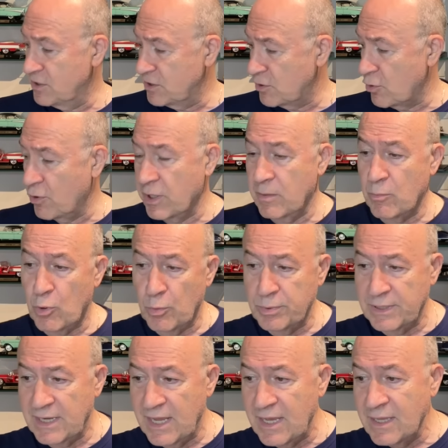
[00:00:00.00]
Ciro
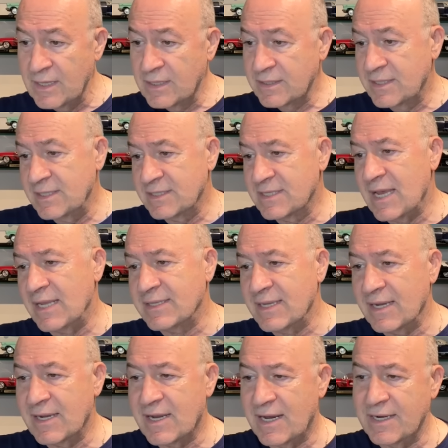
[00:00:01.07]
Immobile ki
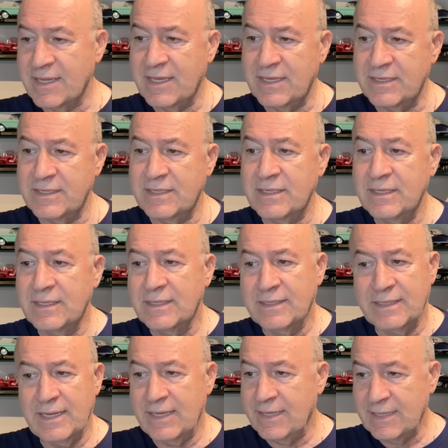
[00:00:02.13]
zaten kariyeri
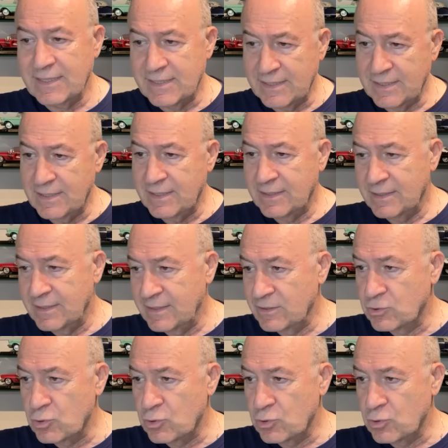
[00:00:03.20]
ile ilgili e,